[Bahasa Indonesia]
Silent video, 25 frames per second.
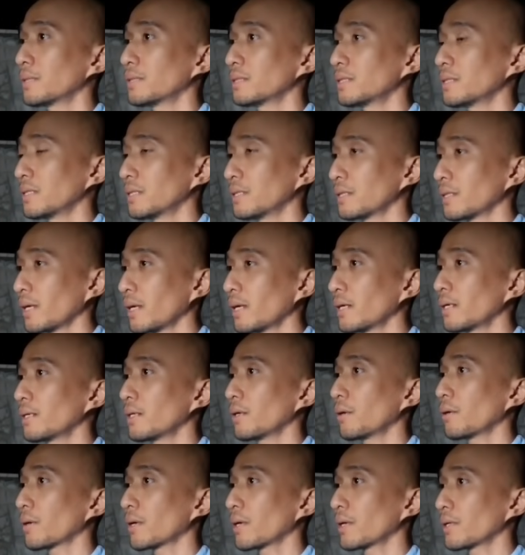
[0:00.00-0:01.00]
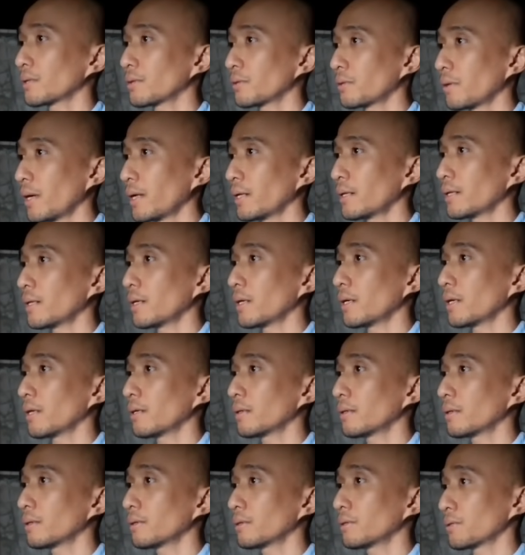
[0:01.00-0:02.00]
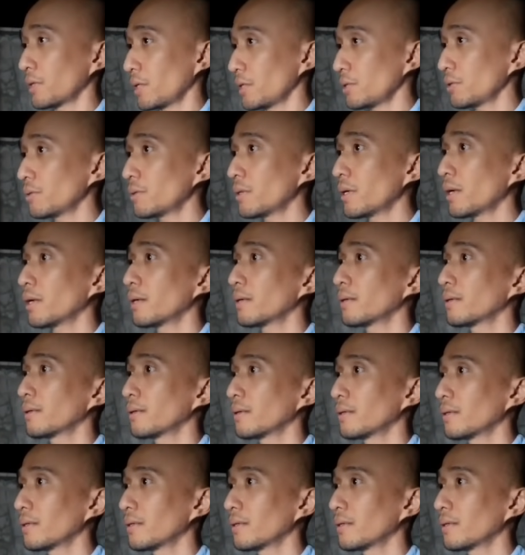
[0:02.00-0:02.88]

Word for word: mencintai orang tua Anda. Saya juga.